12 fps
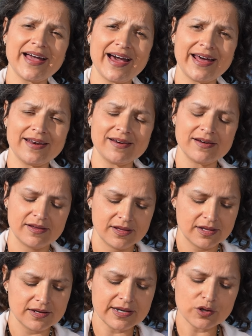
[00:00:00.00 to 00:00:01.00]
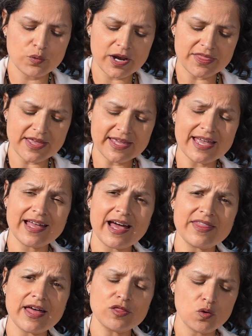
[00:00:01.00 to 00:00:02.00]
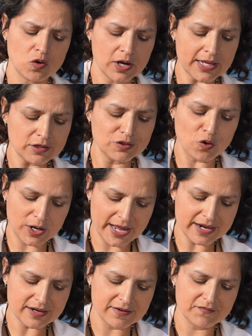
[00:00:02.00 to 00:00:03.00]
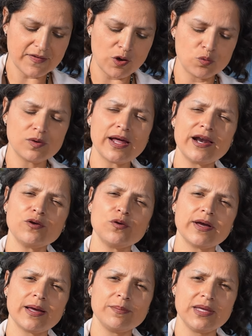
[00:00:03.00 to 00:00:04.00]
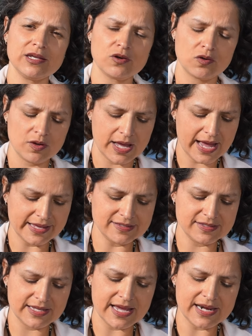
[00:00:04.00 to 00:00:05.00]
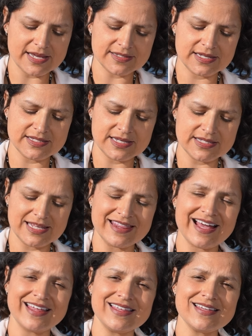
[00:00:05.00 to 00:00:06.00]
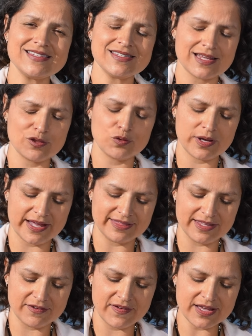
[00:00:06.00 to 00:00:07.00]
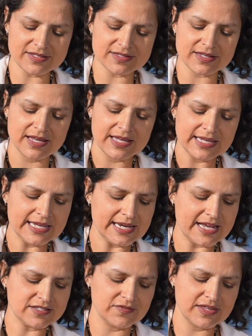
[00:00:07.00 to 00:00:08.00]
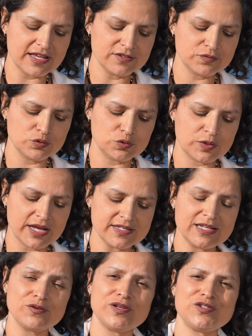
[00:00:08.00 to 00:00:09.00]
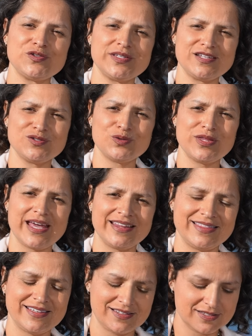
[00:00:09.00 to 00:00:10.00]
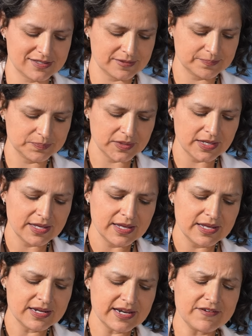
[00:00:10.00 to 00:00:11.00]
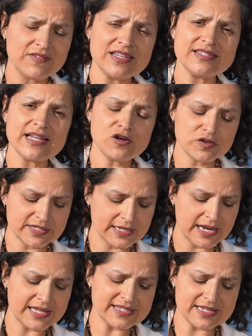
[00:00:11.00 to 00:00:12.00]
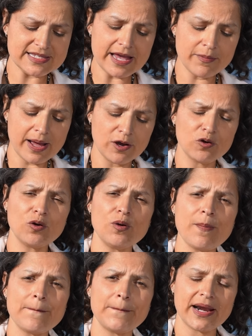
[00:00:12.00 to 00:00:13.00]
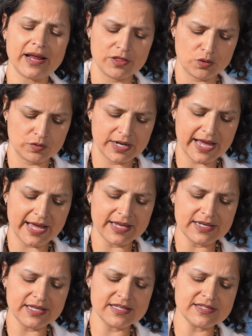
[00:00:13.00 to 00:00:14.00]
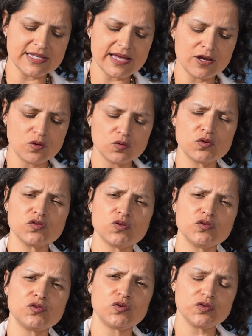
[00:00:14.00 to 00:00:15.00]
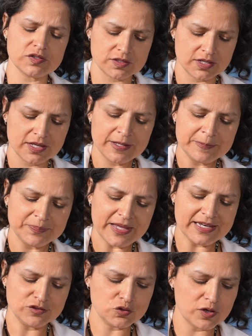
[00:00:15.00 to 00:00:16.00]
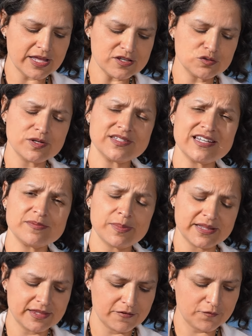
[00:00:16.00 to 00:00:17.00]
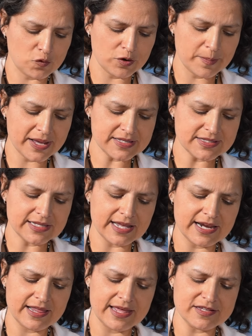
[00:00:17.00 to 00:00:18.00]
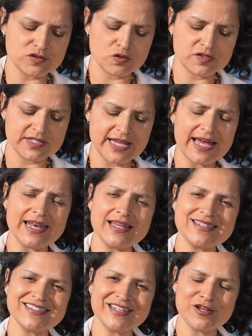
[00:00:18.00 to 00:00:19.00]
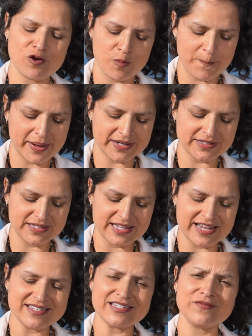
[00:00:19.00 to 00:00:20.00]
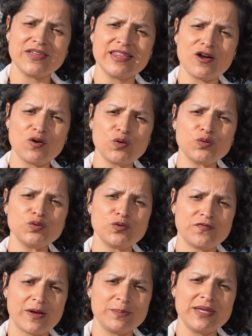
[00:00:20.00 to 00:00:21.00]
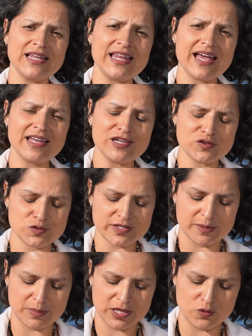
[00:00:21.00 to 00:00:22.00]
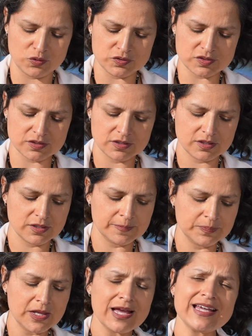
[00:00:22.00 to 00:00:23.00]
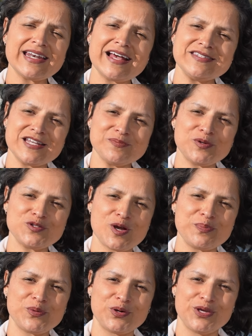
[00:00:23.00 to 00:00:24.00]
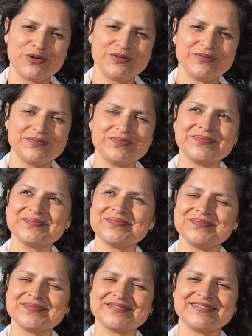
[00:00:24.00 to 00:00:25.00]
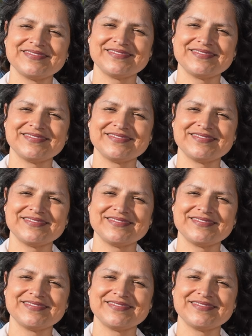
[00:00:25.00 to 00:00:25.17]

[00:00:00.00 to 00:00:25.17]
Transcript: Por favor, done lo que usted pueda pagar. Recuerde que cada dólar da va un largo camino hacia las necesidades educativas y vidas futuras de nuestros estudiantes. Revisa los enlaces de abajo para donar y siga con nuestros en todas nuestras plataformas de redes sociales y compartir este video con tu familia y amigos. Gracias por su apoyo.